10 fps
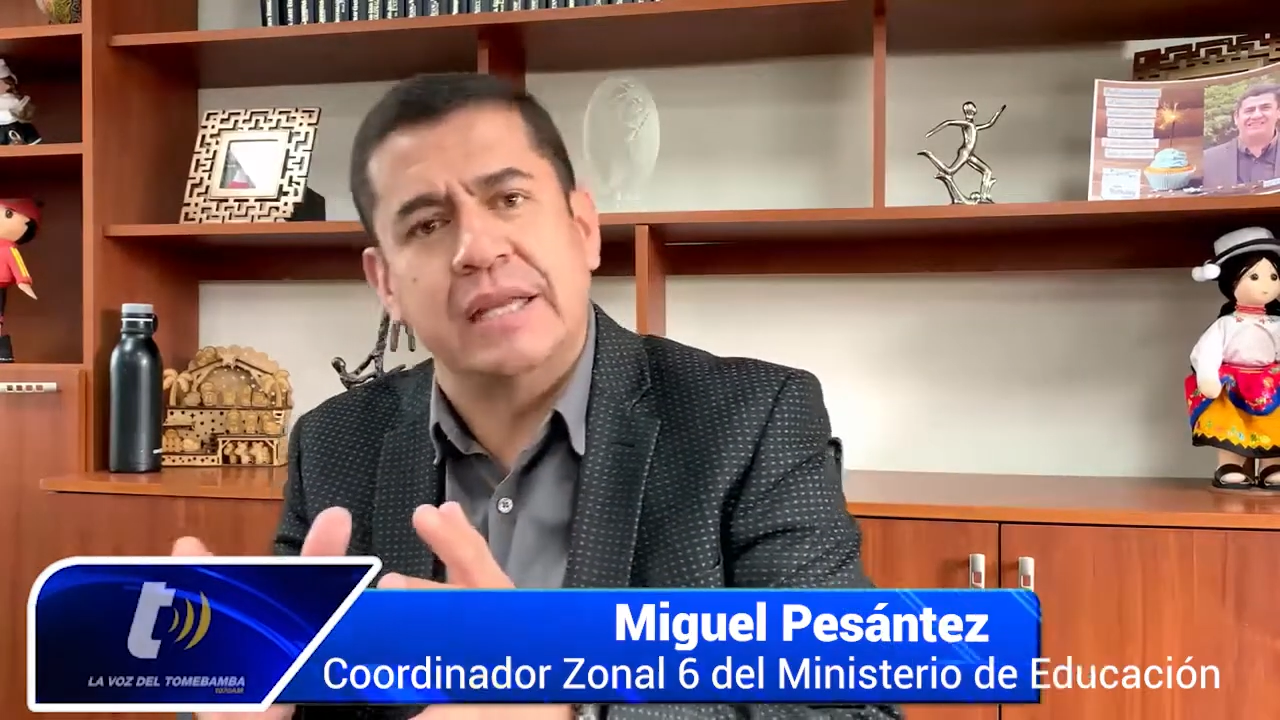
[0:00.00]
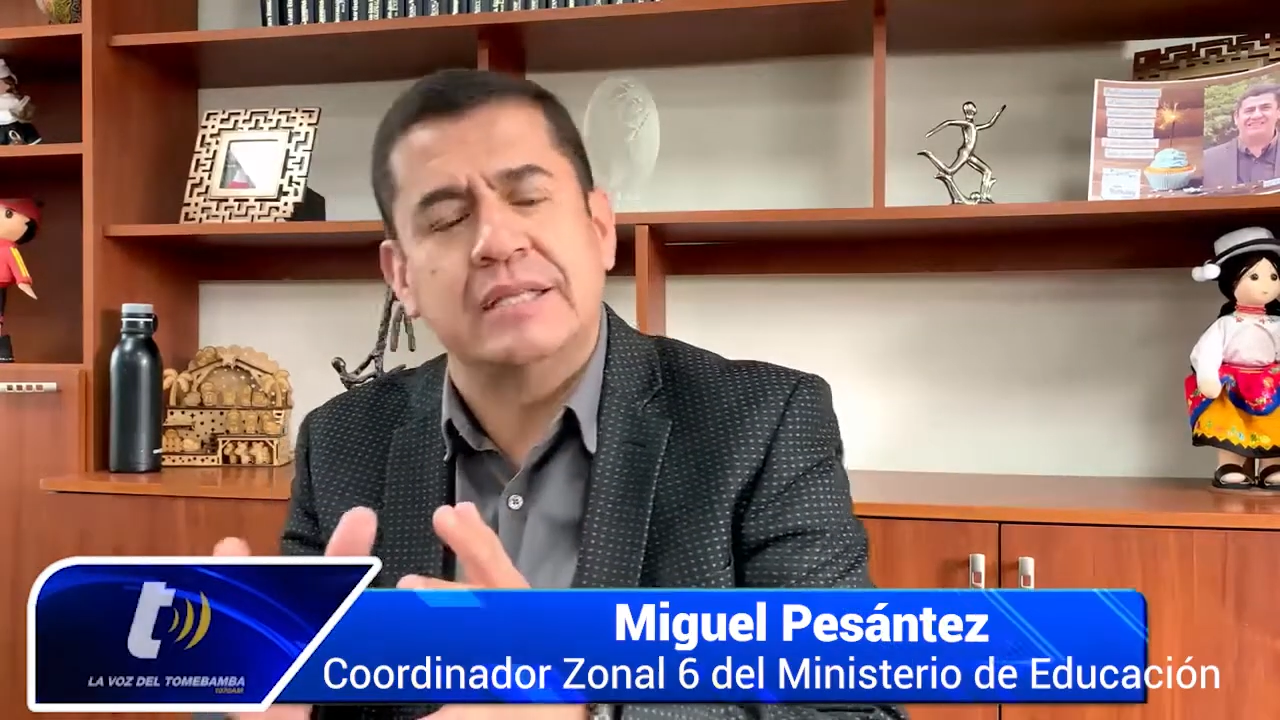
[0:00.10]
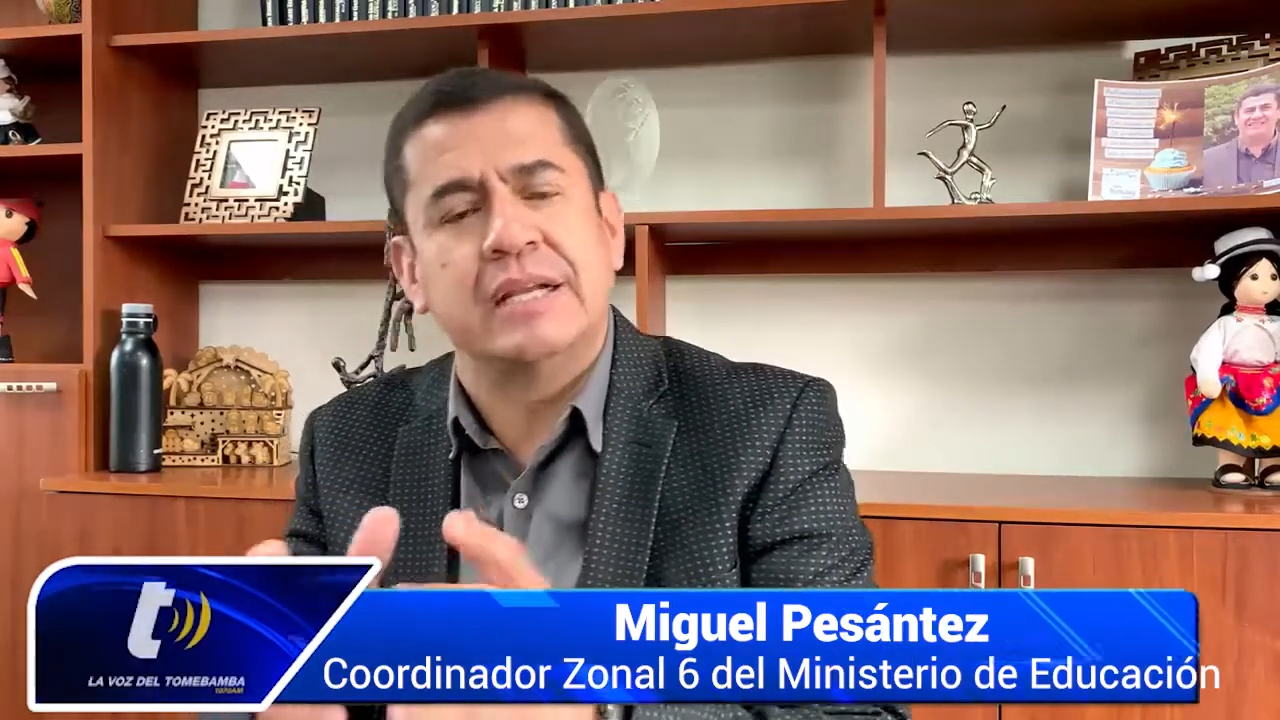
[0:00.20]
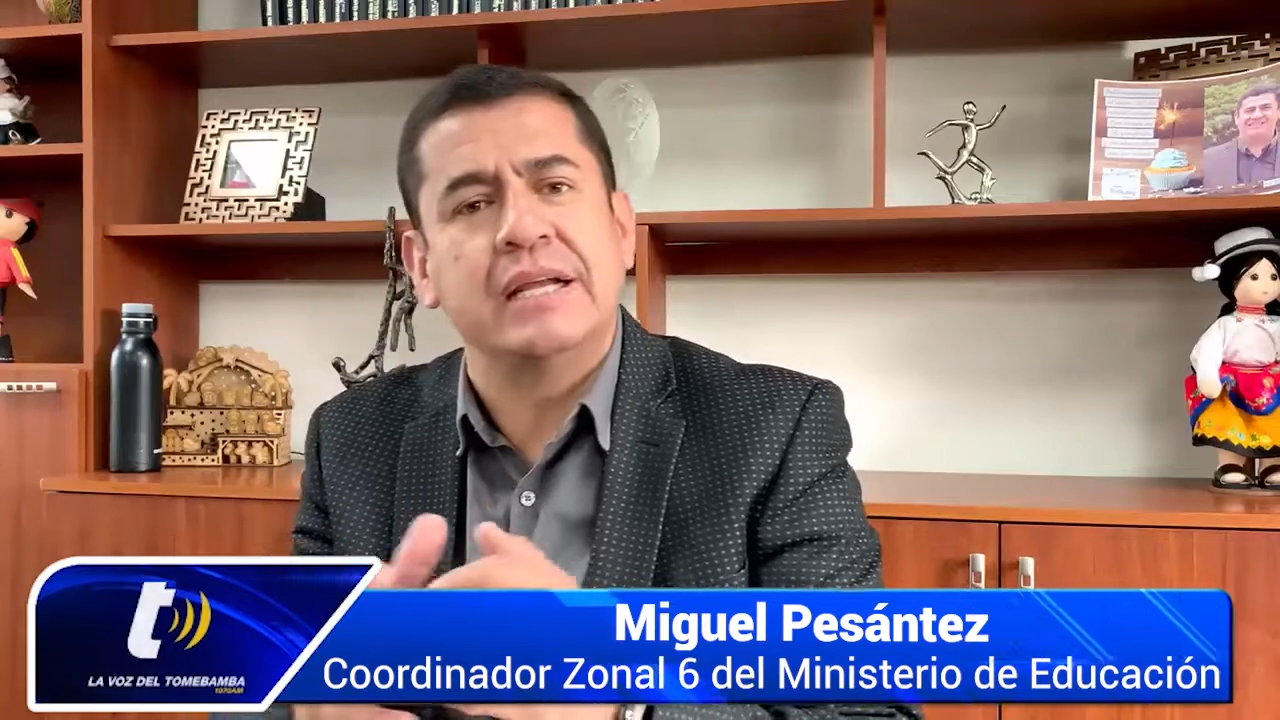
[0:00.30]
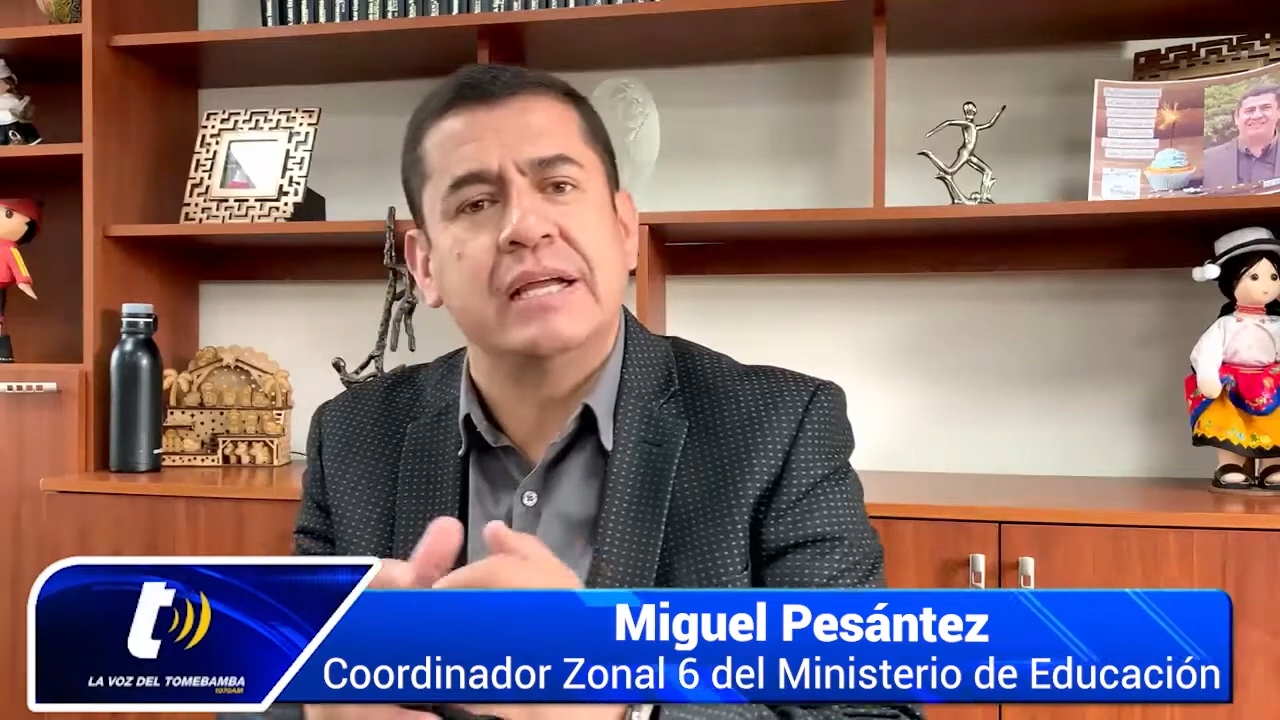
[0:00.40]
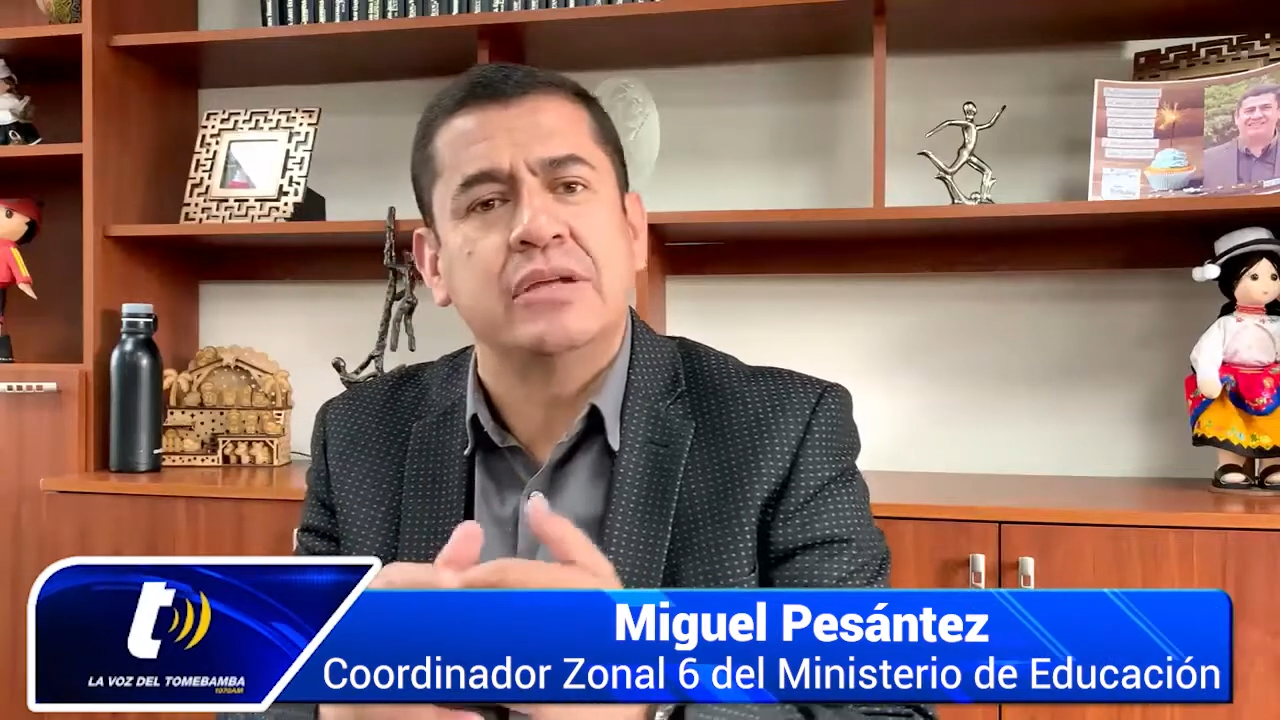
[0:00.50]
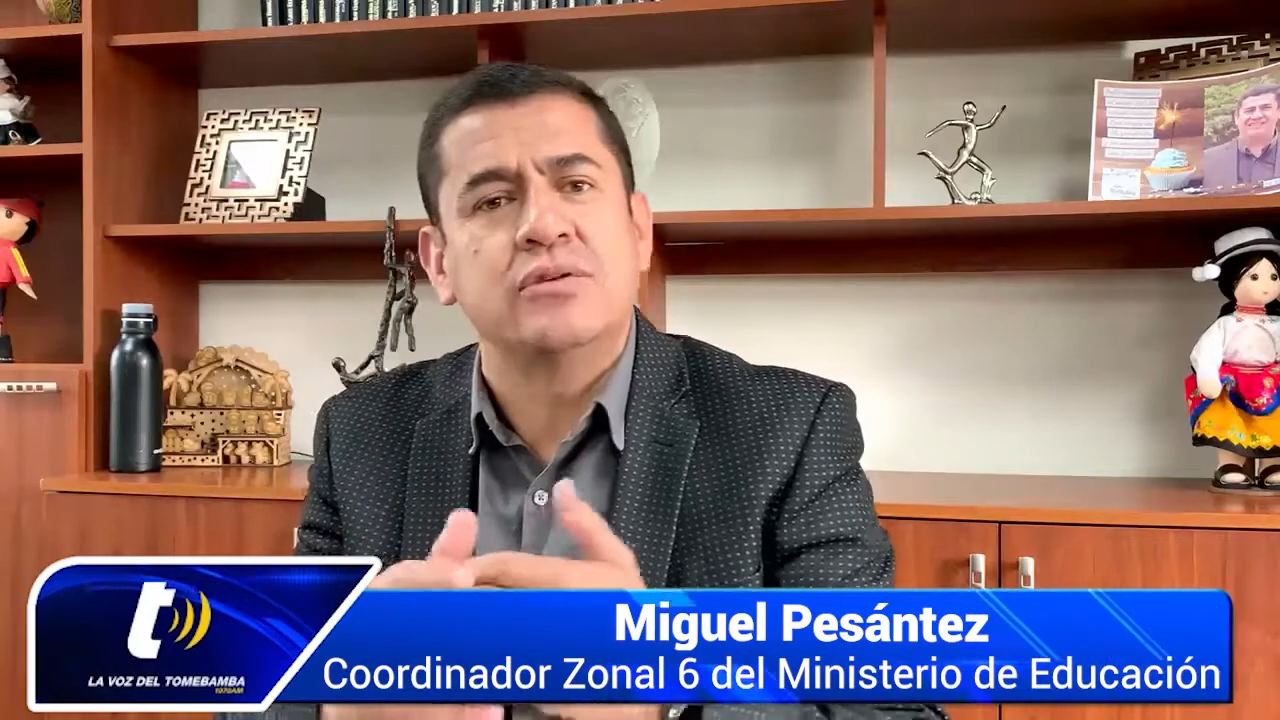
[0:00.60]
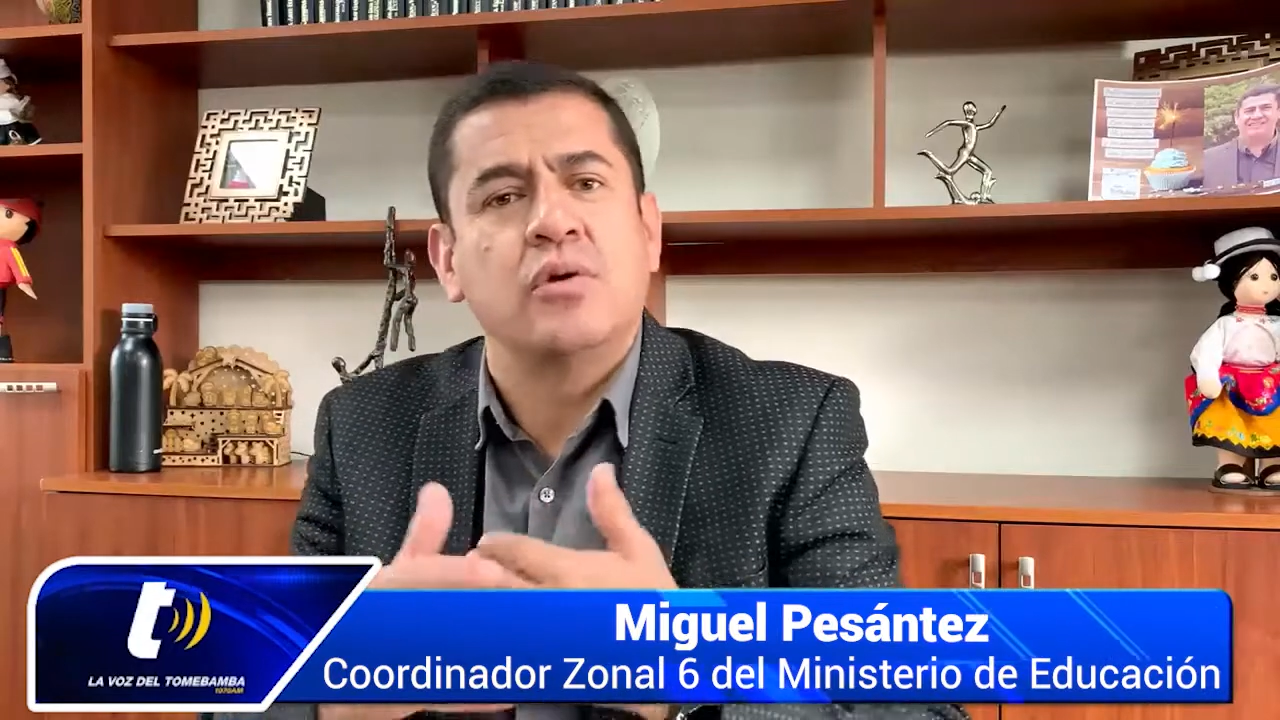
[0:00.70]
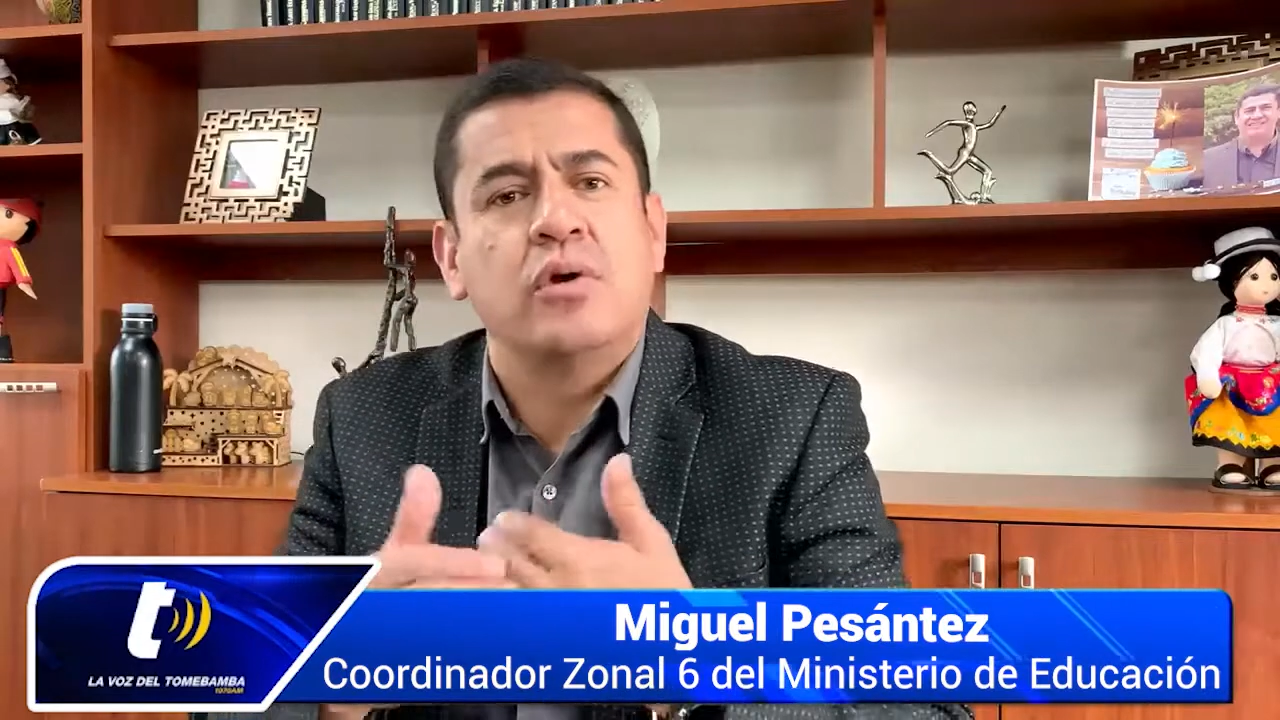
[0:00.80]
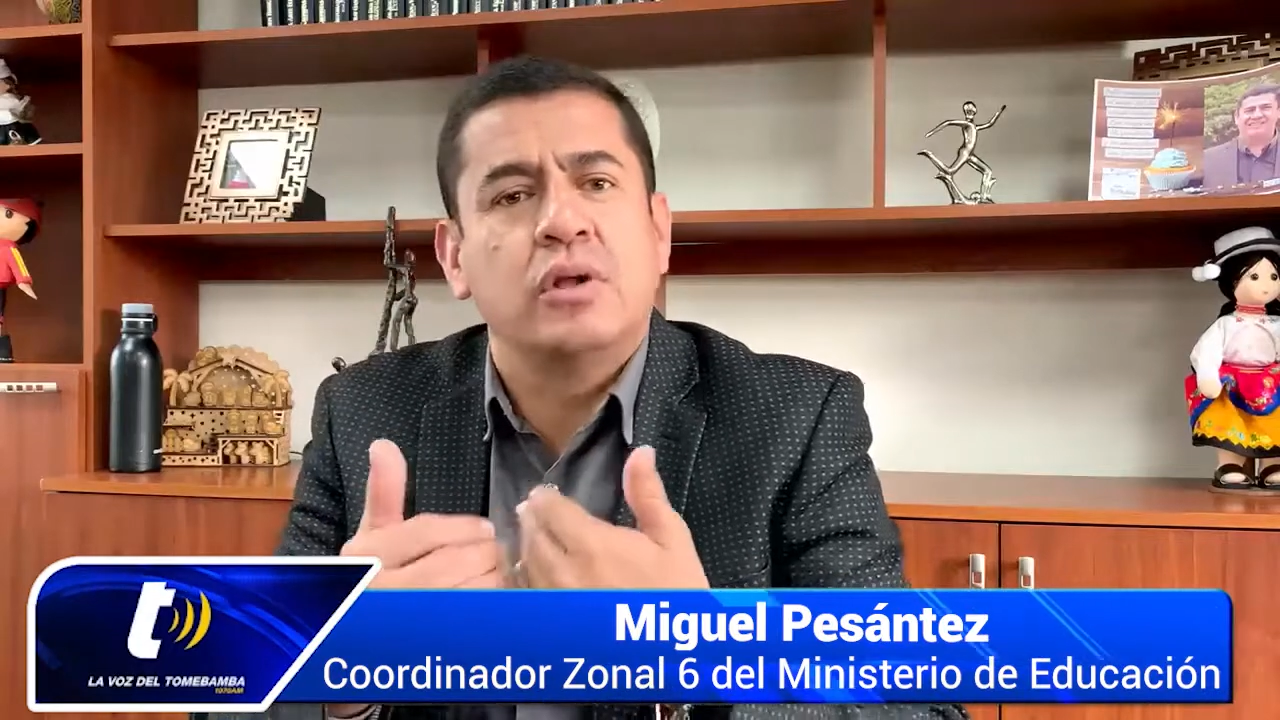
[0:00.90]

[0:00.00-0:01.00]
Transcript: este regreso